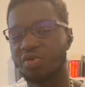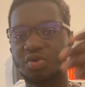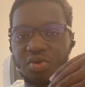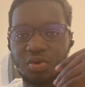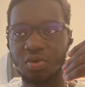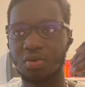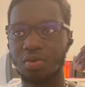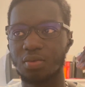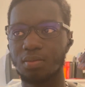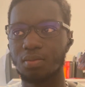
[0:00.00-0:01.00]

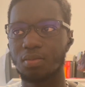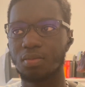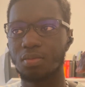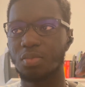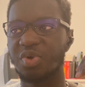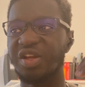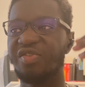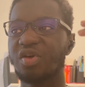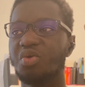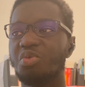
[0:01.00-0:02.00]
que
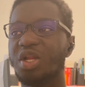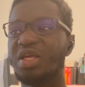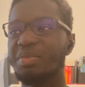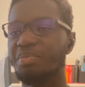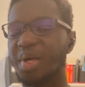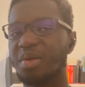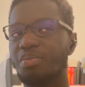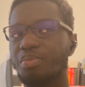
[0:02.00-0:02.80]
l'effet cumulé, il paye